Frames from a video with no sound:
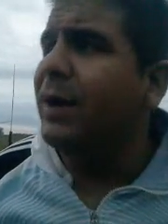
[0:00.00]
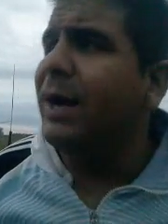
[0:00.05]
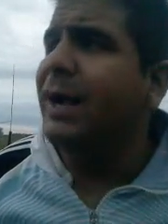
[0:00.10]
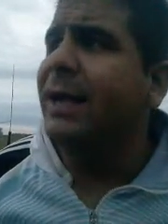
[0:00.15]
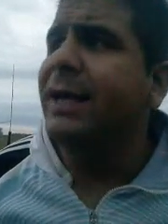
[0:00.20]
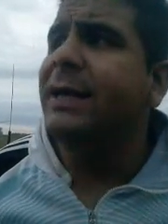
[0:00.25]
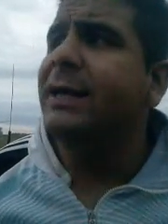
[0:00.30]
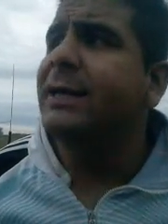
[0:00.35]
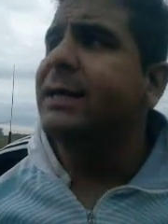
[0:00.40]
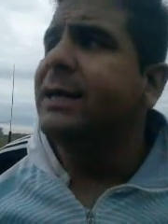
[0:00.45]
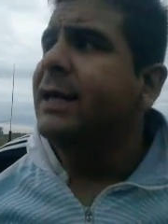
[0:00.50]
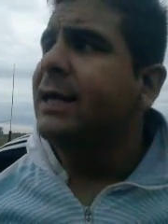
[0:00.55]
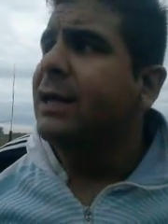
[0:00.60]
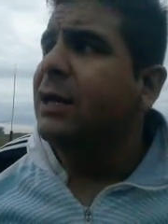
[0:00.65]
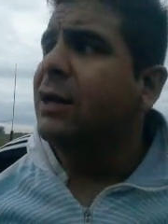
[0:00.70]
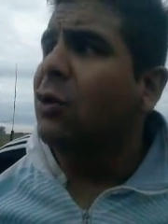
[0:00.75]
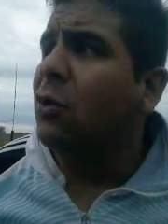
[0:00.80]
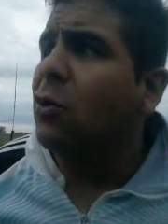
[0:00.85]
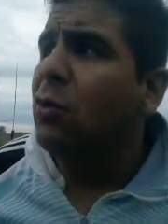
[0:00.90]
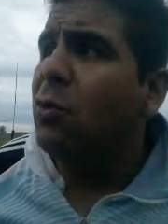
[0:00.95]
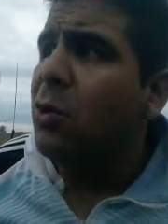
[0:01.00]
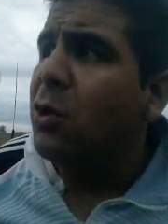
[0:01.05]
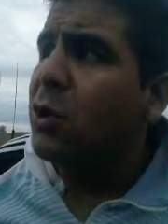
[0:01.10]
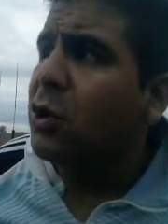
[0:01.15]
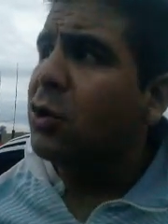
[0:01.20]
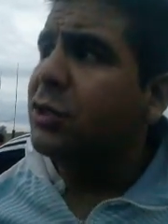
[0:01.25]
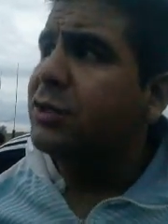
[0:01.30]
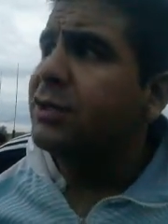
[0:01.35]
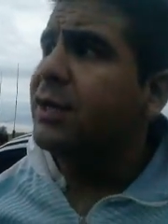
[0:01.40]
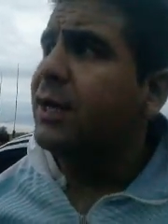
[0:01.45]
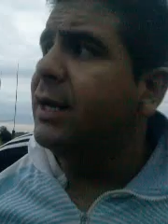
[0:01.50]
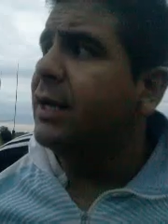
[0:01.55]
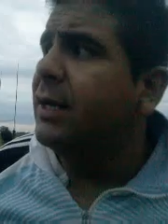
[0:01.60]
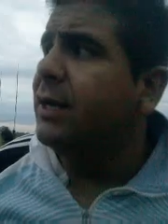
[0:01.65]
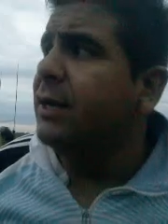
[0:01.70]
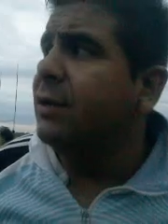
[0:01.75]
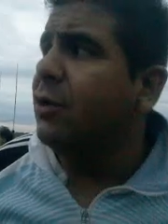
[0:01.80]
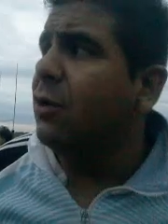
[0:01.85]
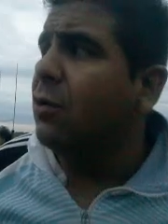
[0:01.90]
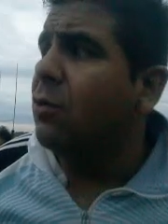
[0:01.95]
por ahí nos jugó en
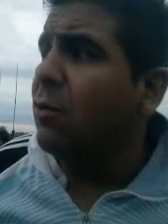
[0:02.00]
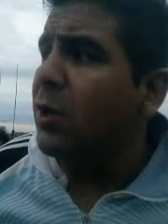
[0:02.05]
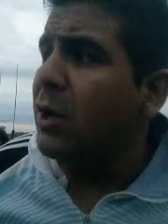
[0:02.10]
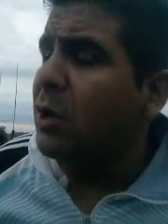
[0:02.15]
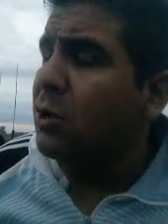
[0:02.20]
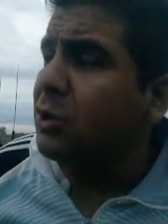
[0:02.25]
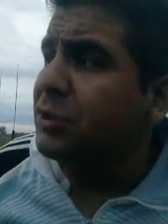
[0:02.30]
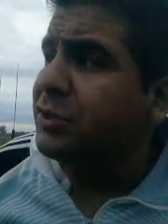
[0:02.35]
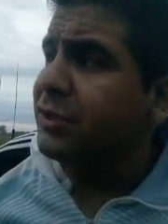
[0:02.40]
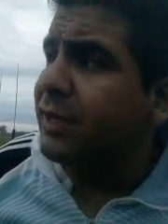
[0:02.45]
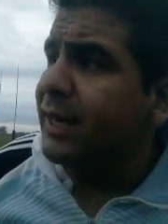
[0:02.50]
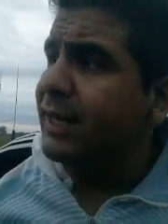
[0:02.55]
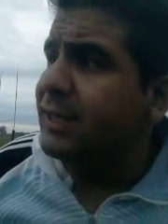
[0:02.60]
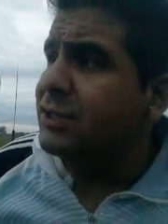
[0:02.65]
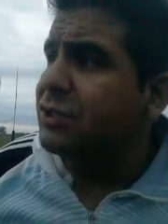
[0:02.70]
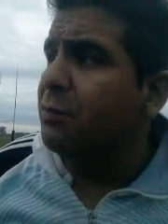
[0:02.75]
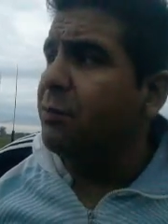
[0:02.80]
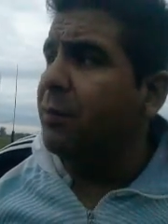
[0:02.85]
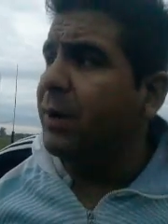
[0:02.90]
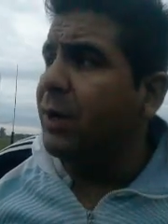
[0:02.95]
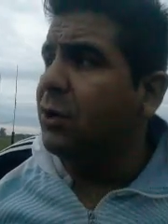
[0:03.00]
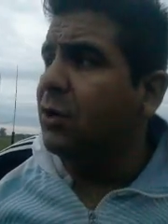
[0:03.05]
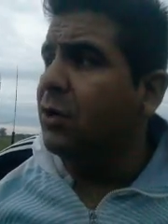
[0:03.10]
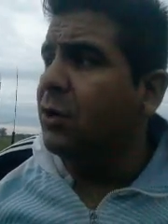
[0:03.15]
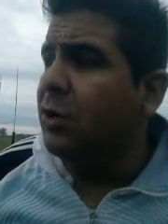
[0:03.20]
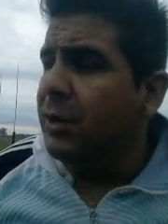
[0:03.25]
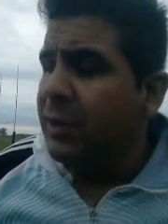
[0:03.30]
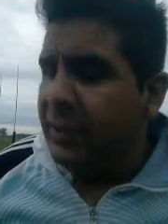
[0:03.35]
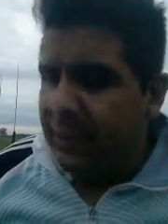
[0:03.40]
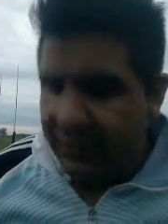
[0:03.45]
contra, nos jugó en contra eso, pero